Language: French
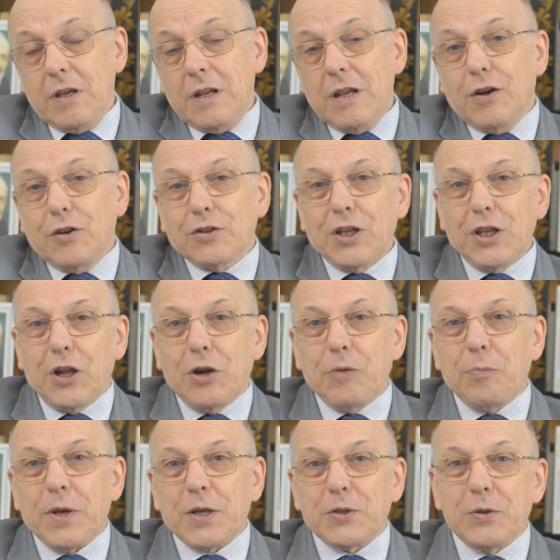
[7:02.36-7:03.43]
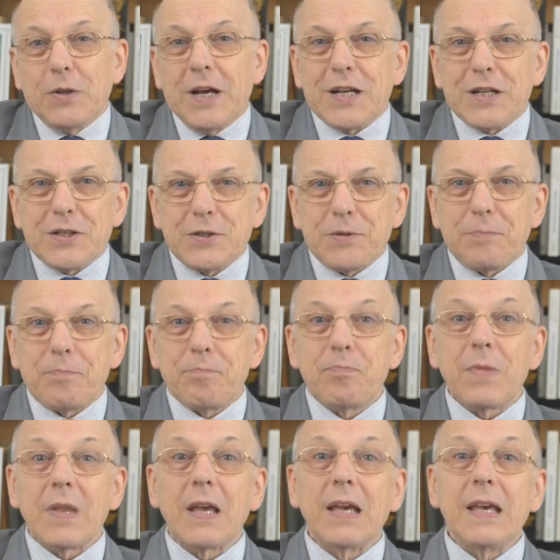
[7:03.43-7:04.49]
il est rentré dans le personnage.
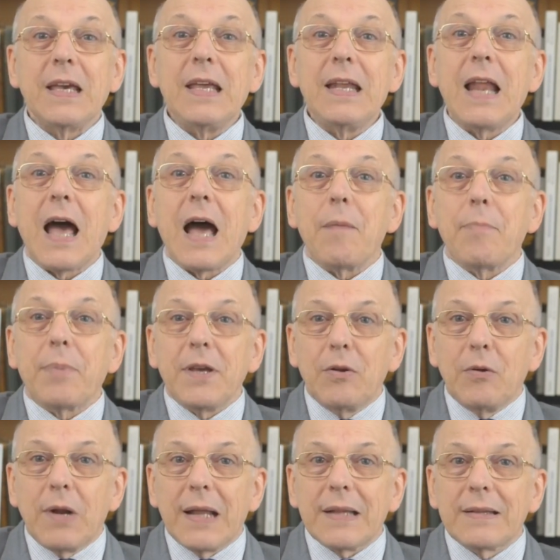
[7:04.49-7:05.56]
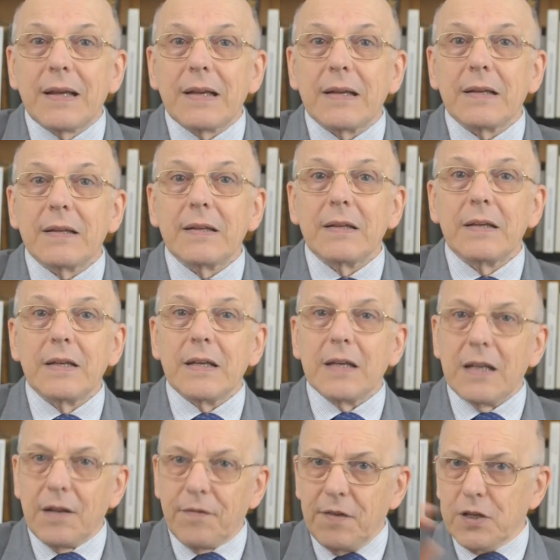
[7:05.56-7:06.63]
Il a appris le latin.
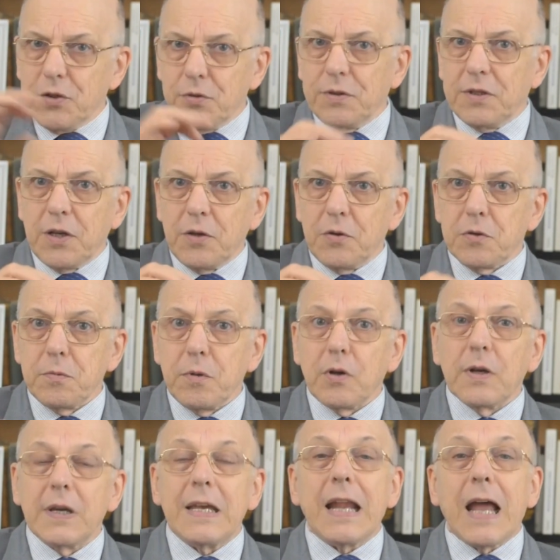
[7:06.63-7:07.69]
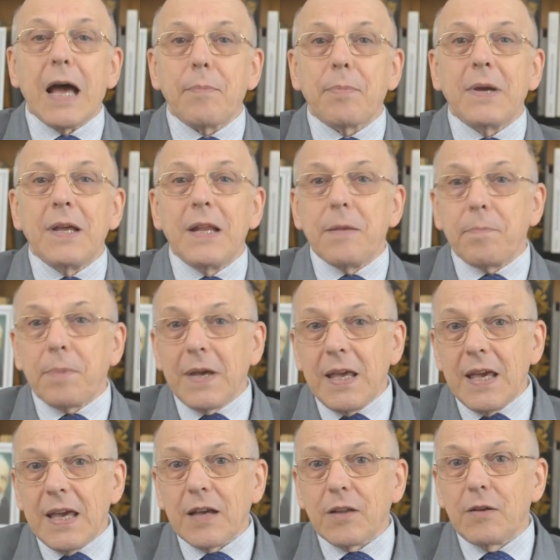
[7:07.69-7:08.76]
Il a fait la chose sérieusement. Il a appris les
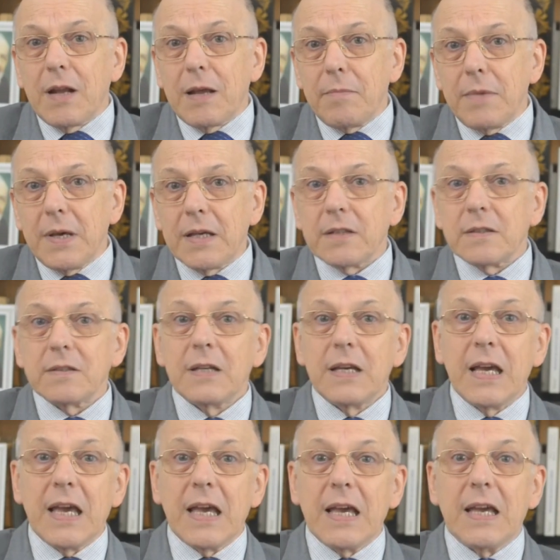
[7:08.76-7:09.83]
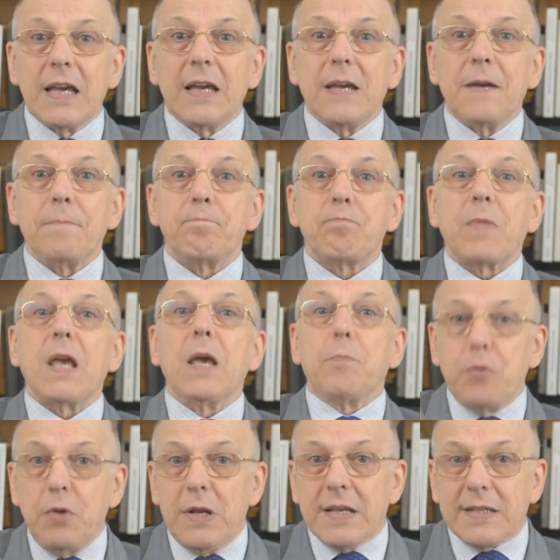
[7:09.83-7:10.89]
prières de la messe. Et
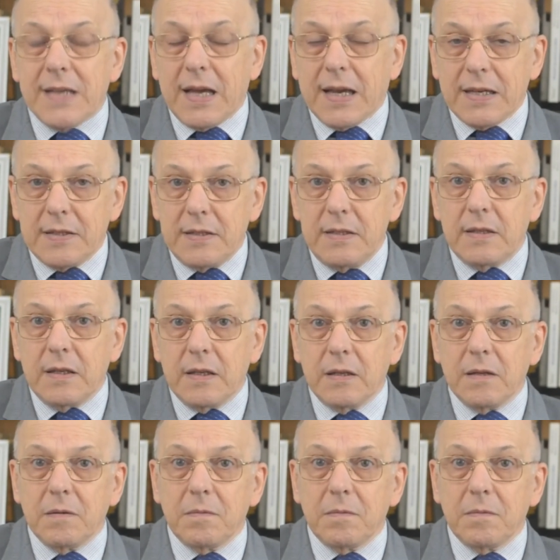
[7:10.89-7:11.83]
puis il les a récitées.